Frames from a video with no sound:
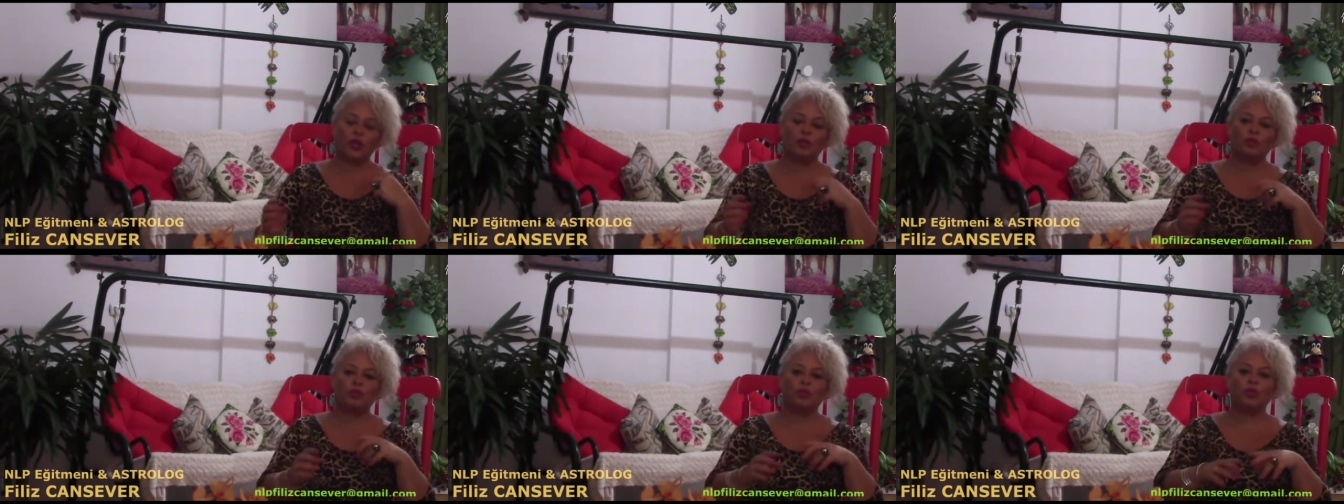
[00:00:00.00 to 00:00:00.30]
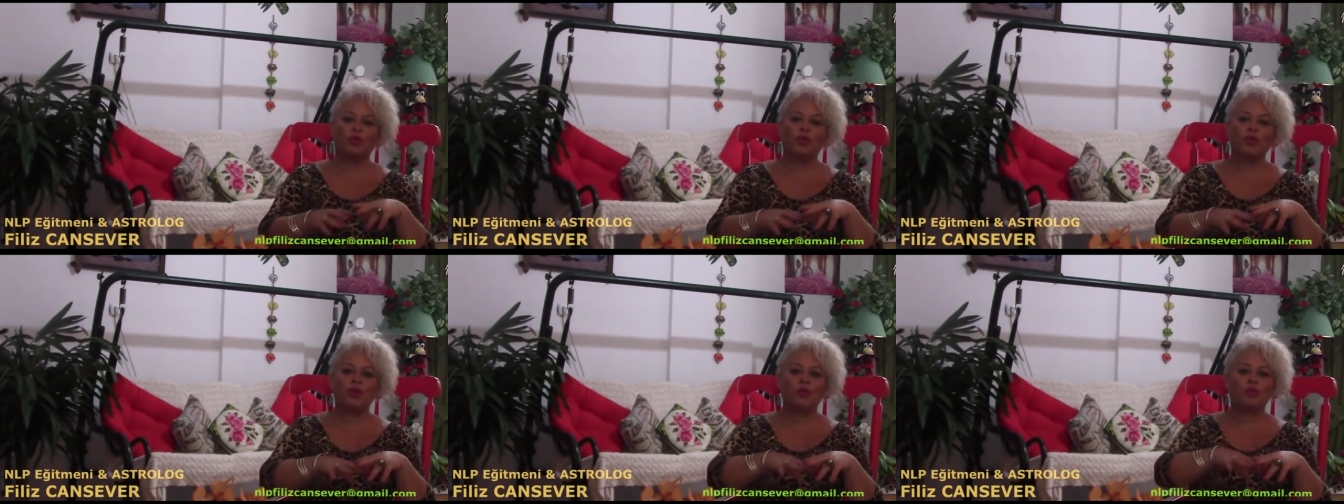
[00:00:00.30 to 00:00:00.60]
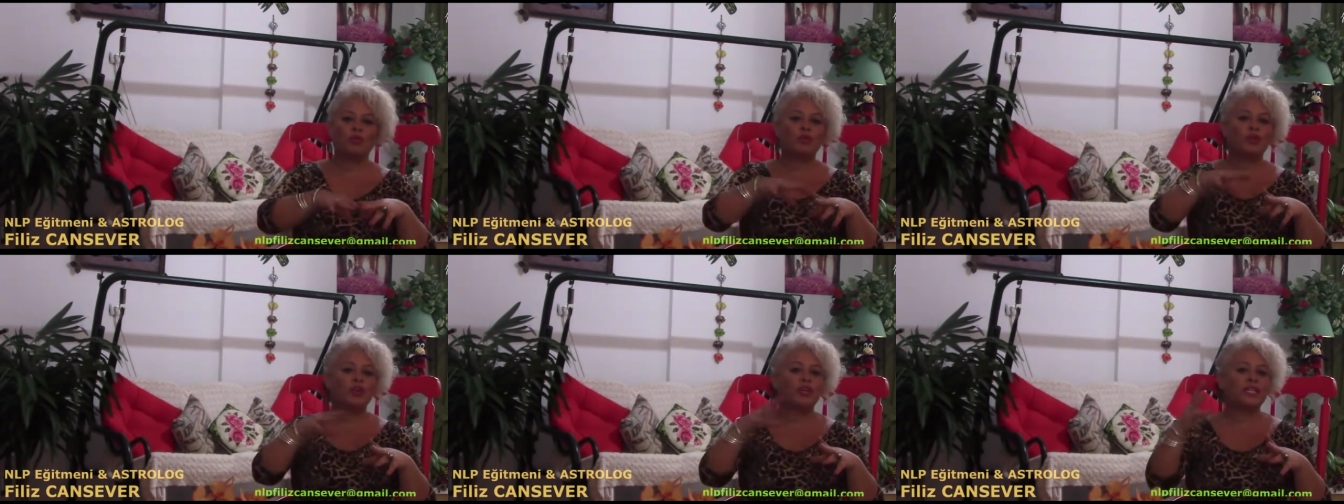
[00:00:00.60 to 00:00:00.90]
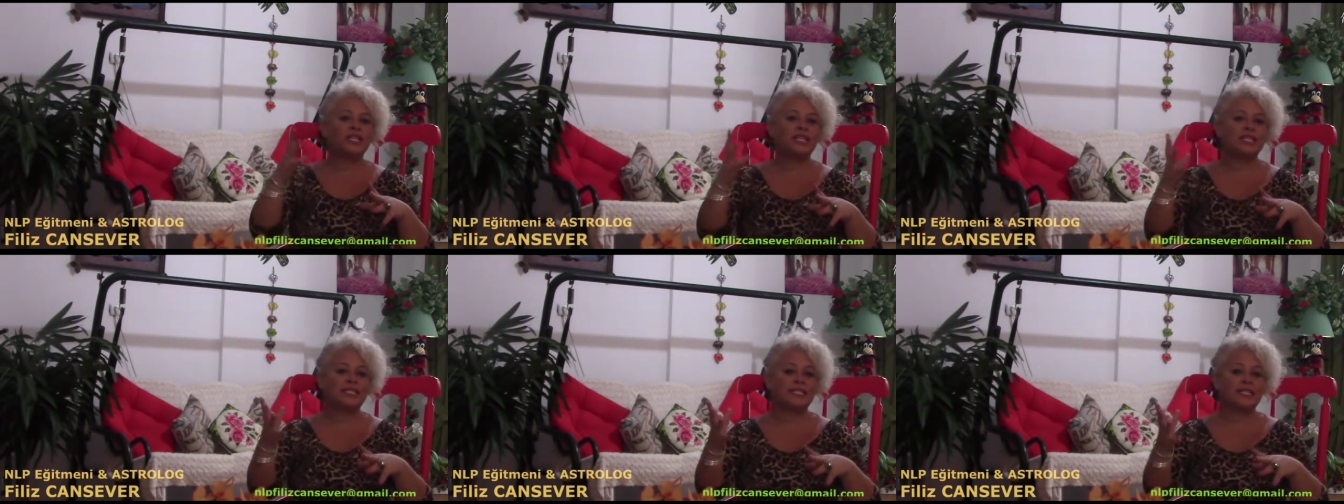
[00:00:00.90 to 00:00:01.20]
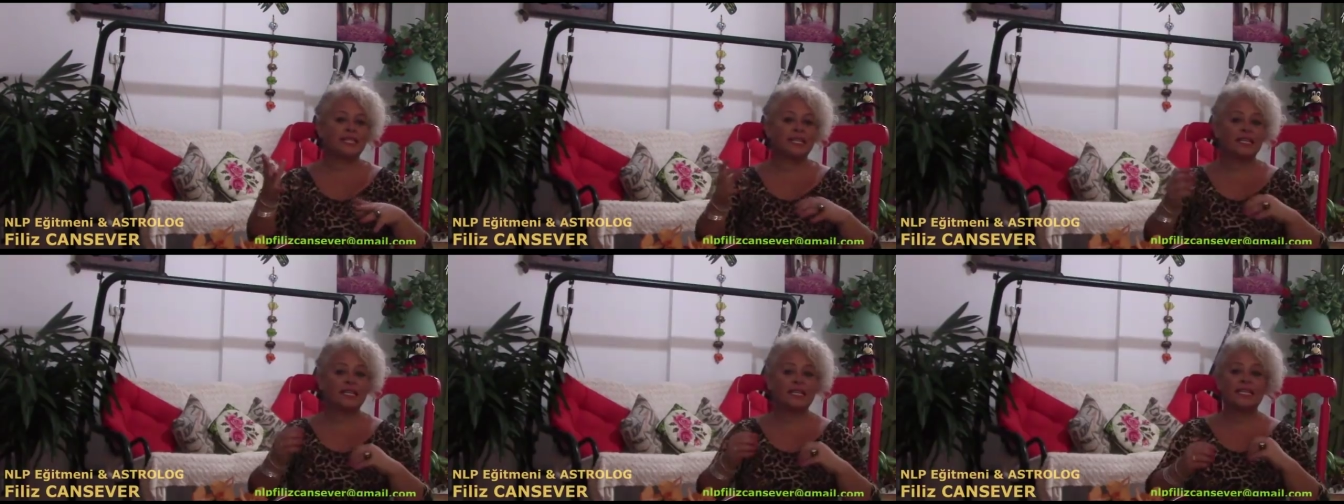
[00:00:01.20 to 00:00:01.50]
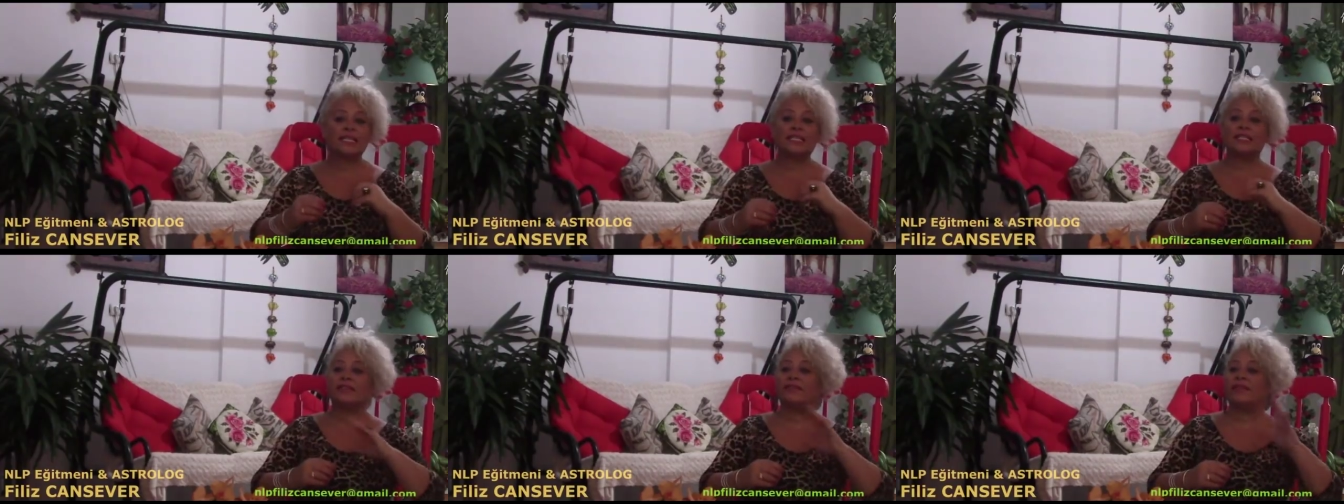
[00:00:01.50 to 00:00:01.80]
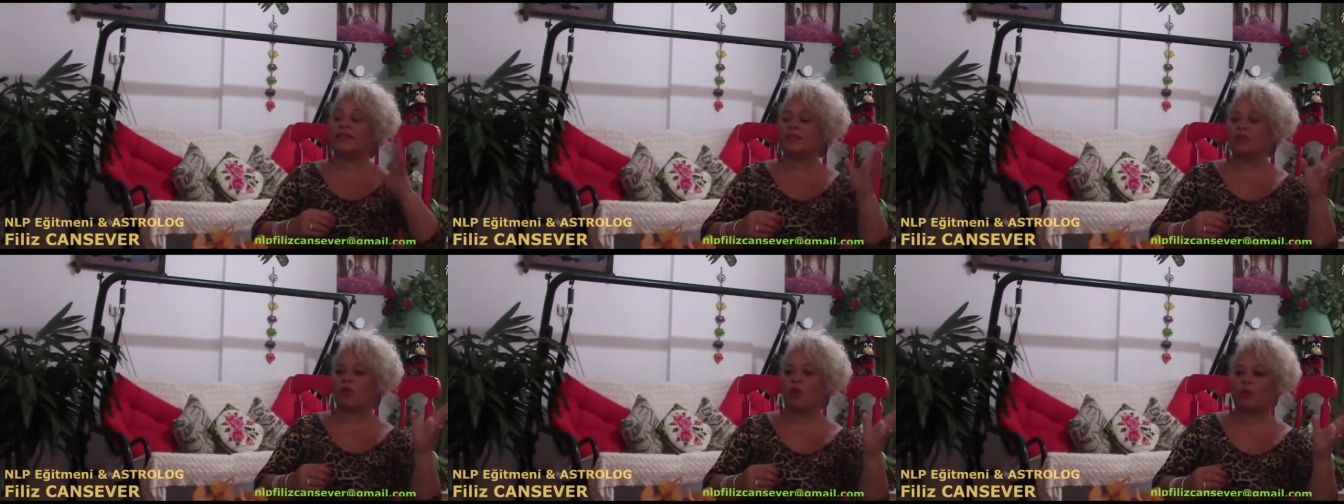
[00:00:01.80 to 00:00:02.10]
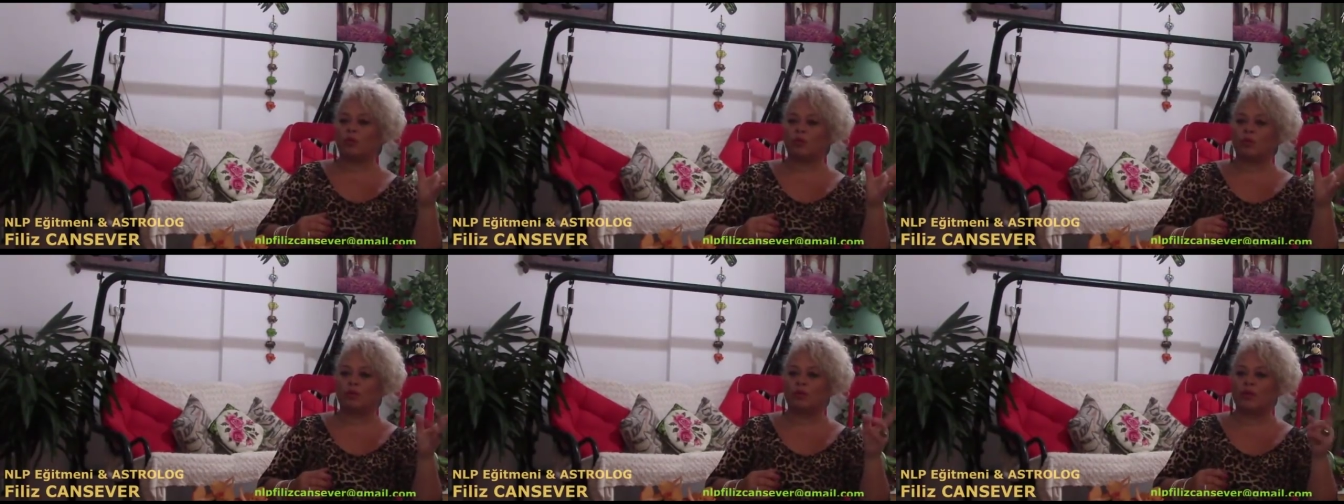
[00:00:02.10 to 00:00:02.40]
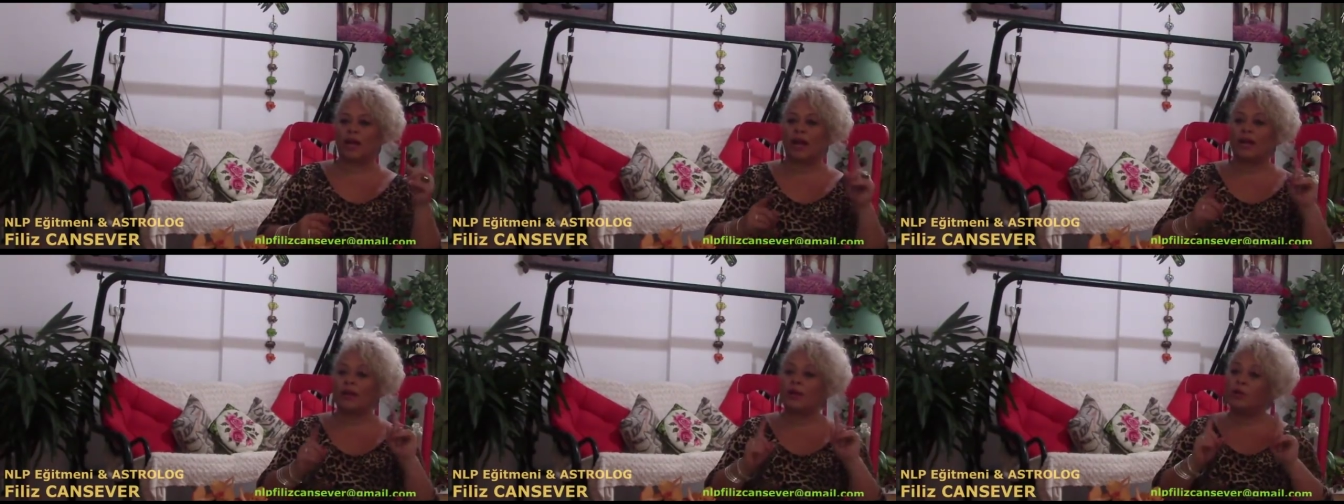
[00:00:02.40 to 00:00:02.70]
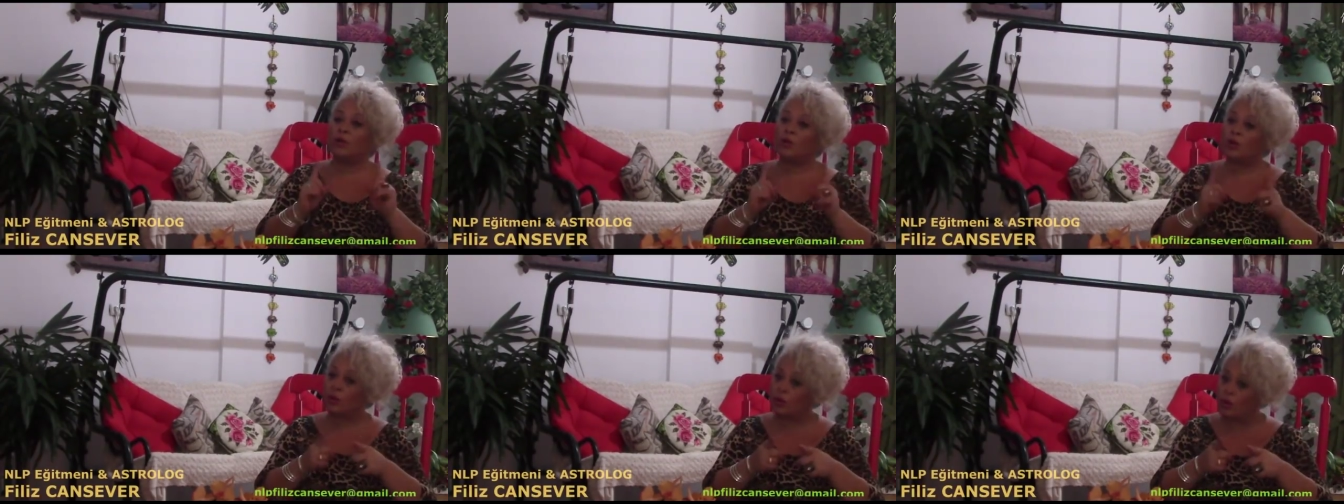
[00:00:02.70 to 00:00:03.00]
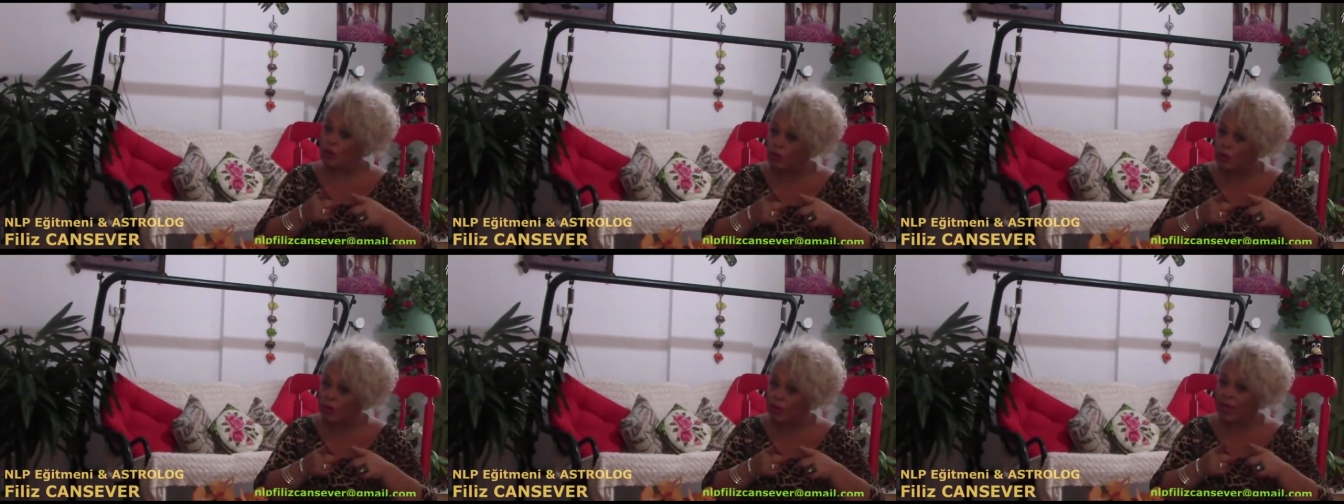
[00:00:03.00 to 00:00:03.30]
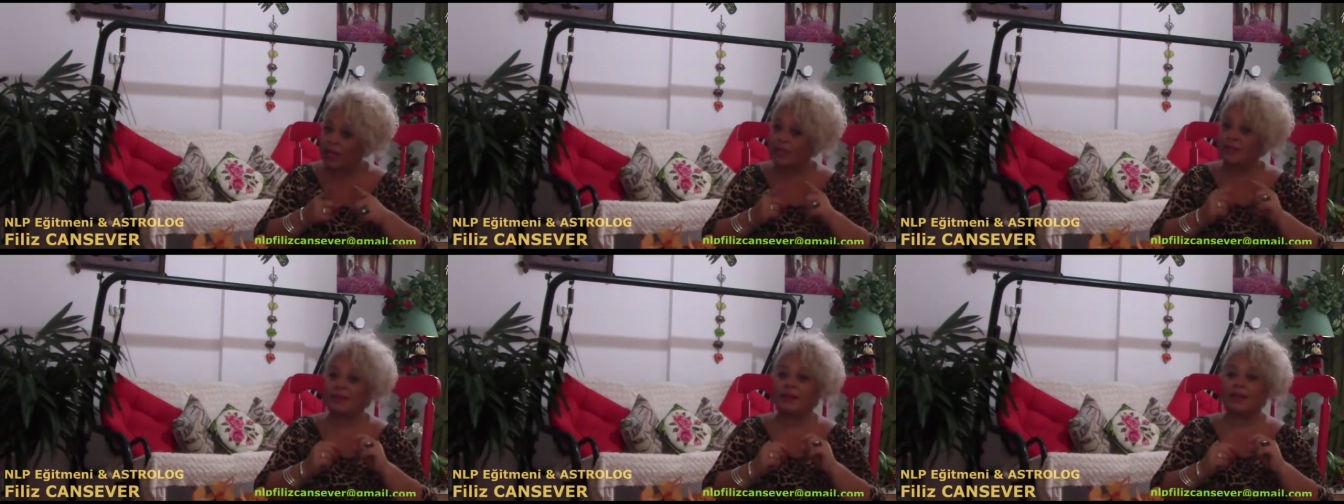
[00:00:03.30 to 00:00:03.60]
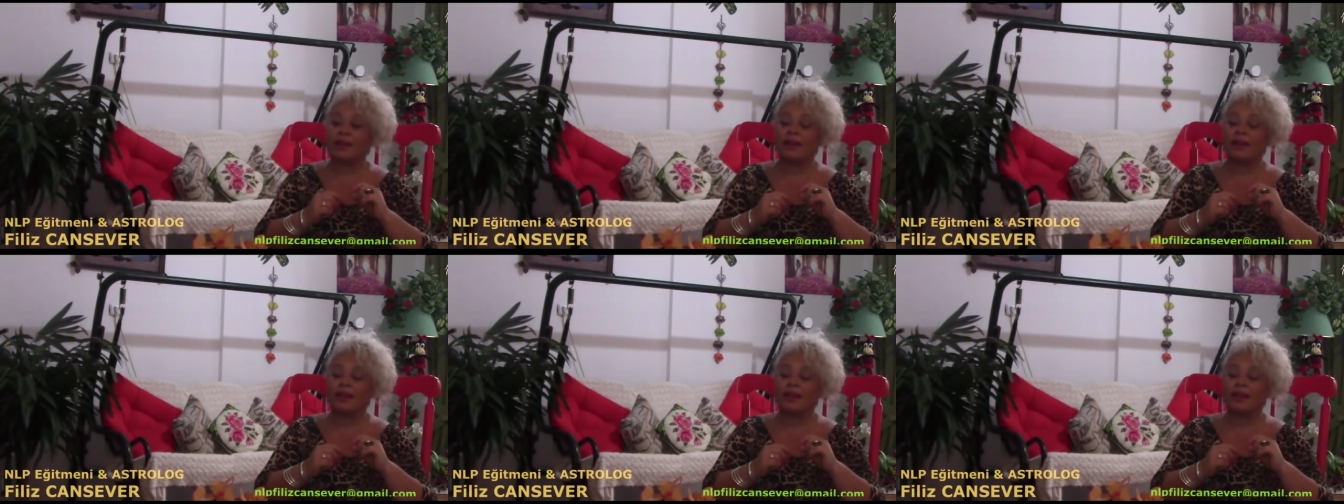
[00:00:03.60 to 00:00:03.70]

Bu mühendislik, sivil toplumlar, hükümet,